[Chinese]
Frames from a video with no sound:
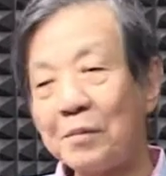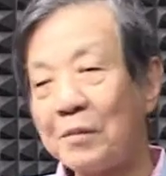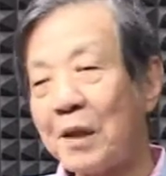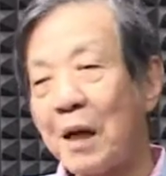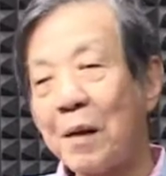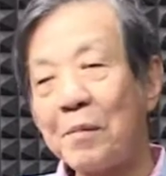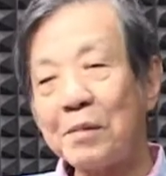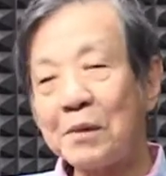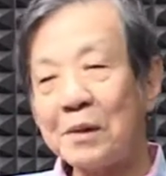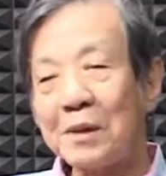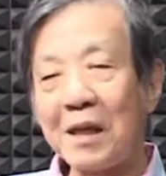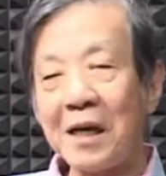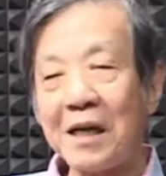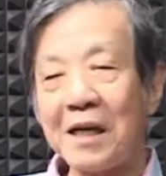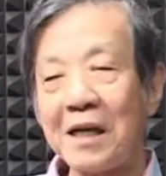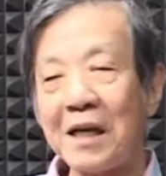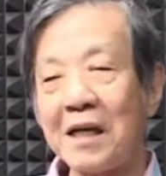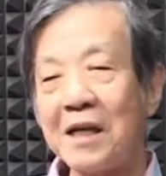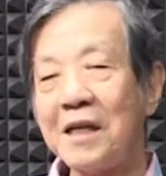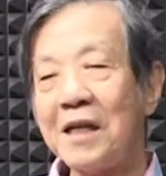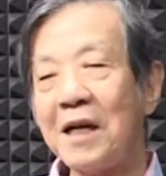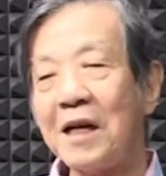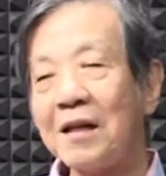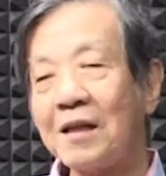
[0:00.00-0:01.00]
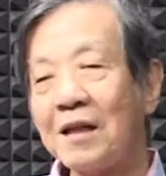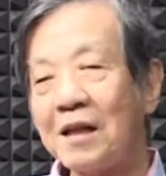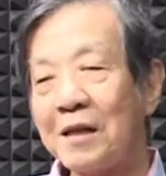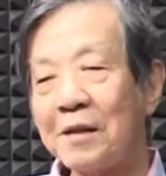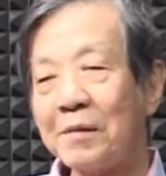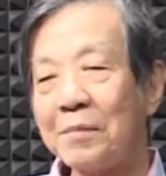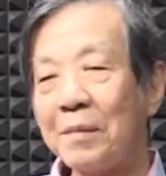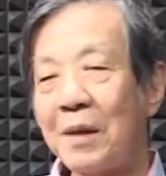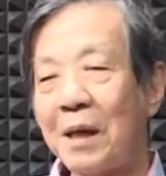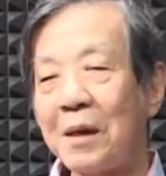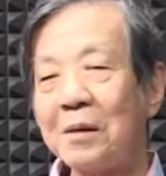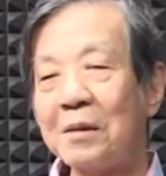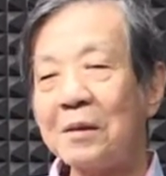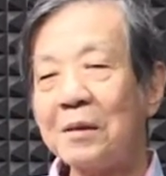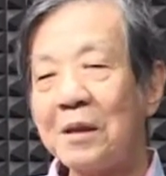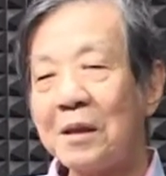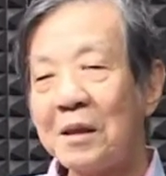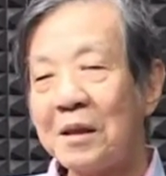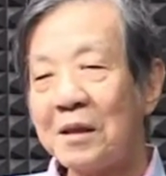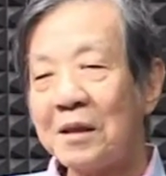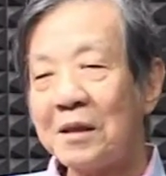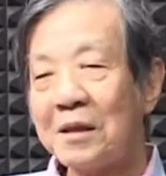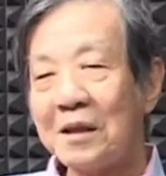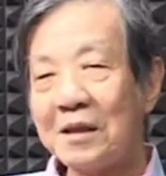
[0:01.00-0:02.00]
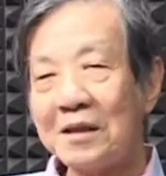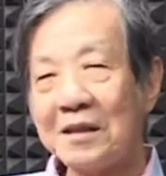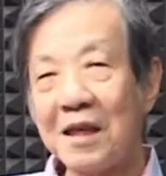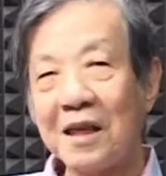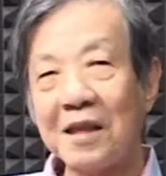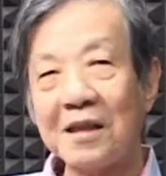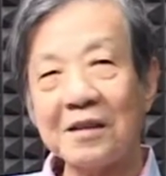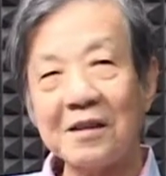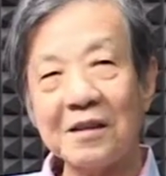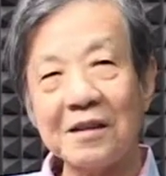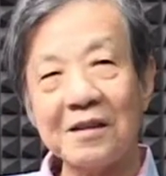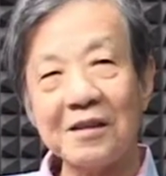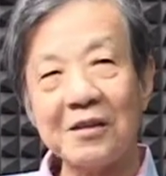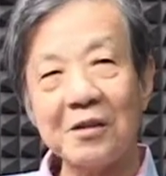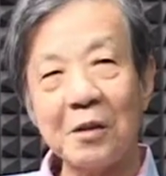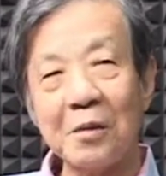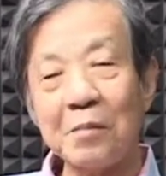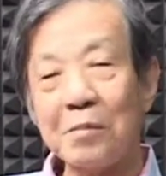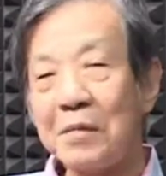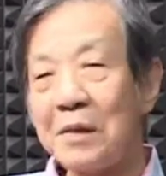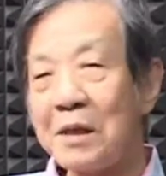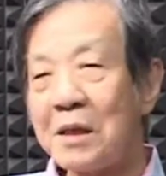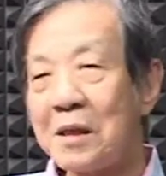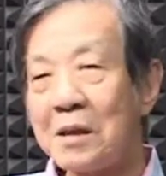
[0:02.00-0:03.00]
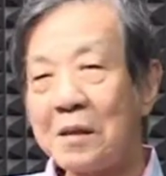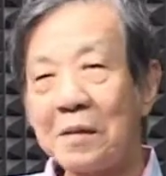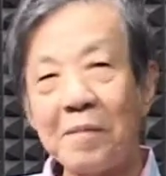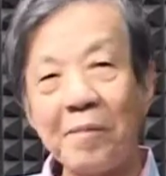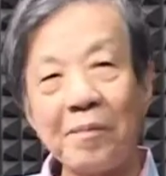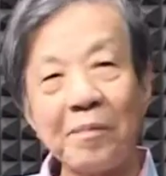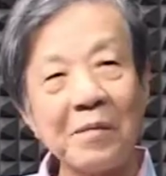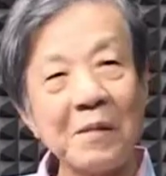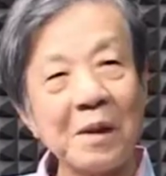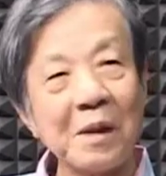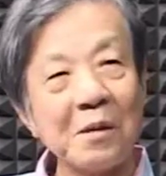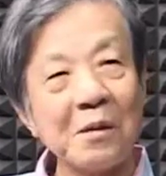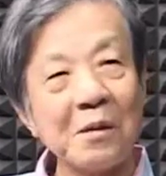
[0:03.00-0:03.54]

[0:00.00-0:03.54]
他不在也一样可以帮人家。而且你考到医学院